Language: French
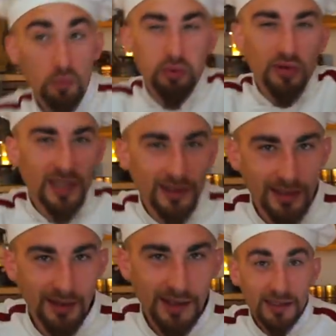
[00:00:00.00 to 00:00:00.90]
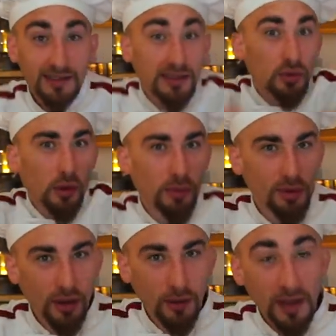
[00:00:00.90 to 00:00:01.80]
Pour certains, c'est
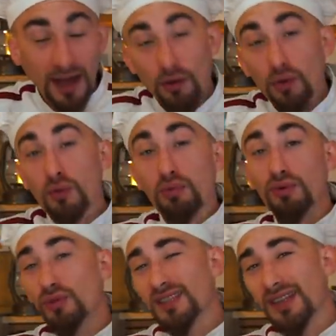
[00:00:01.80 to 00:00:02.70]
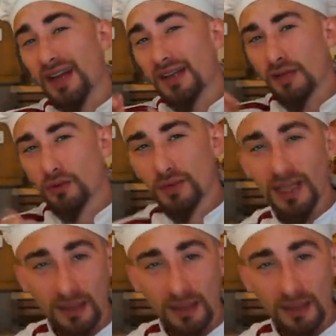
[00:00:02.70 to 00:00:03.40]
surprenant, alors que pour d'autres, ça n'a rien de bien